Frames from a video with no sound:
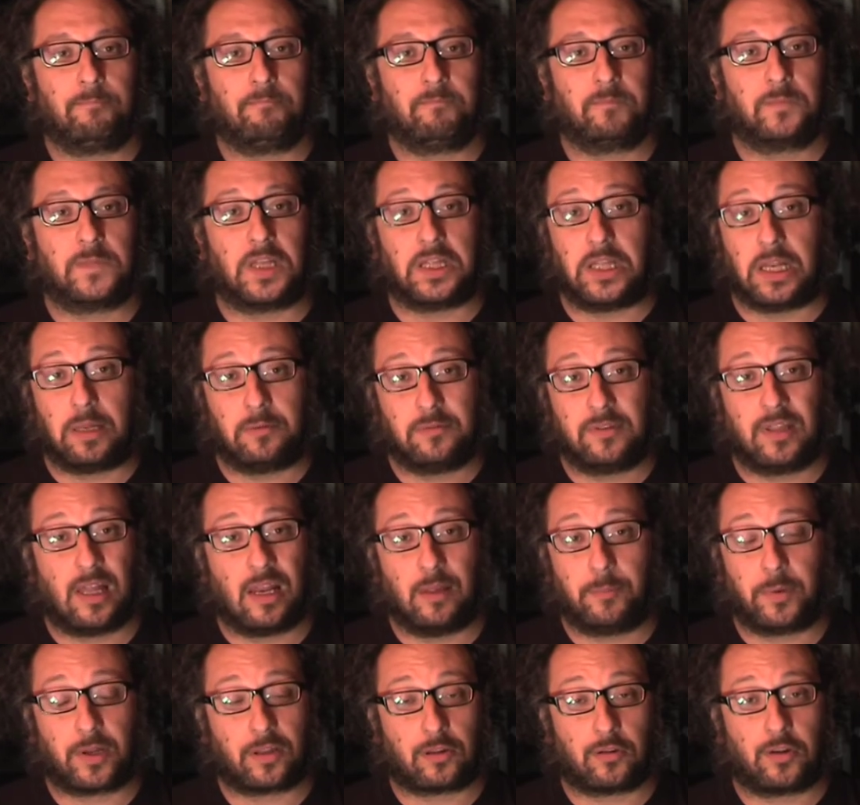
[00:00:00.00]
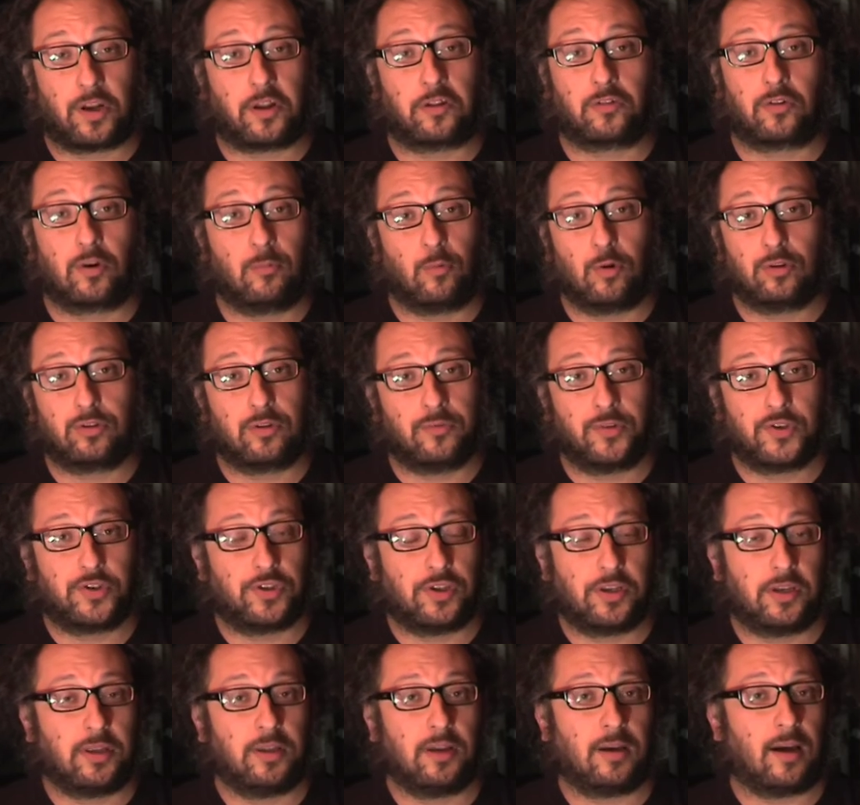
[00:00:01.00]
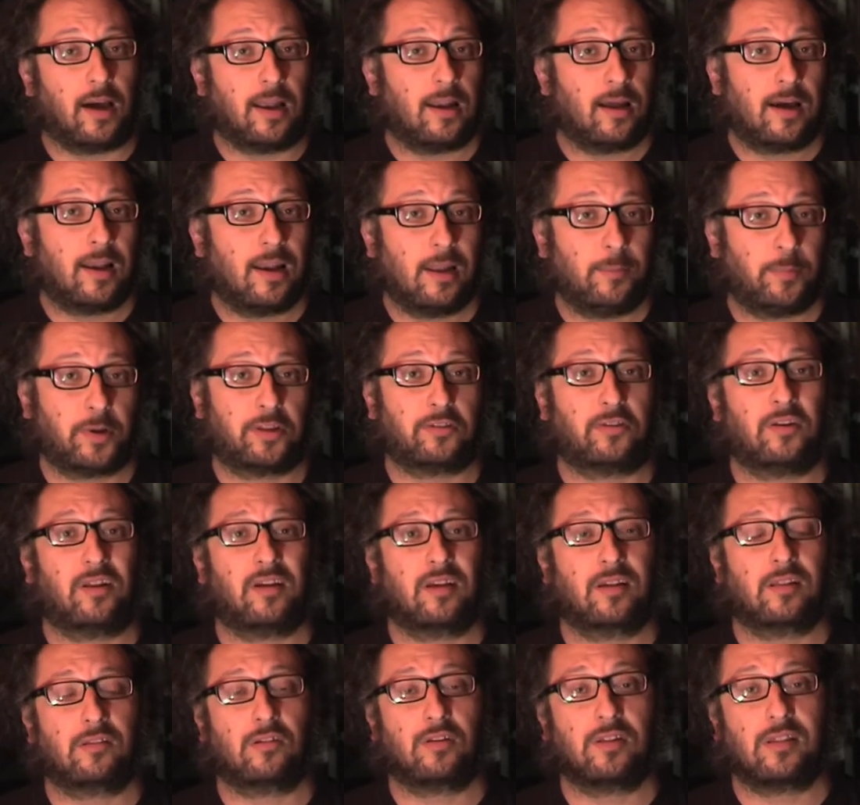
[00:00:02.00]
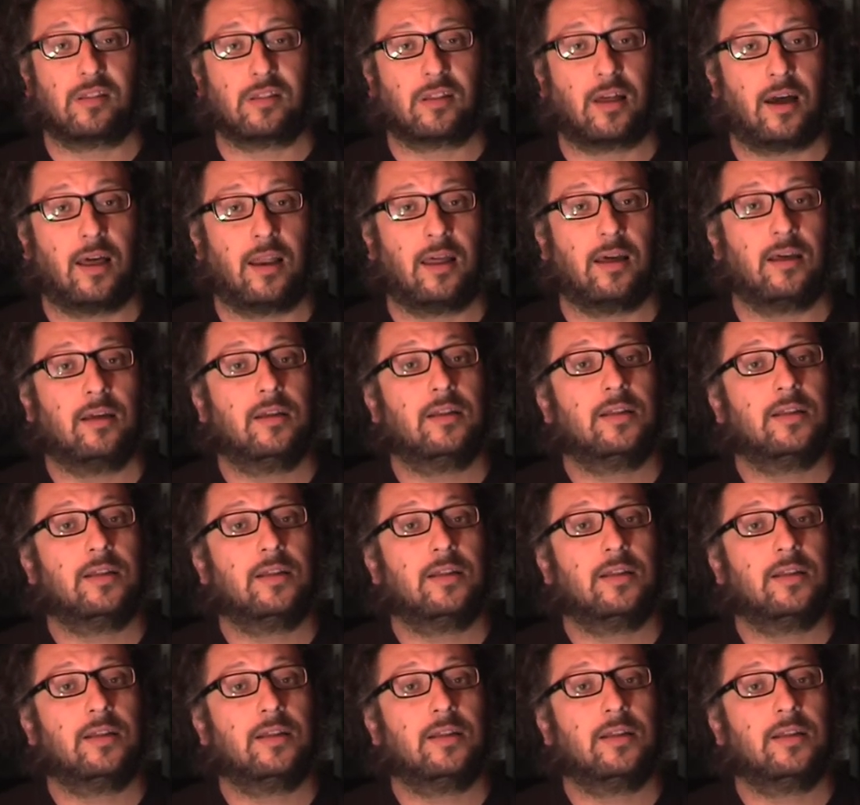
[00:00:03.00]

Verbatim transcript: da delle, dalle persone che sono molto vicine alle persone che sono in sala.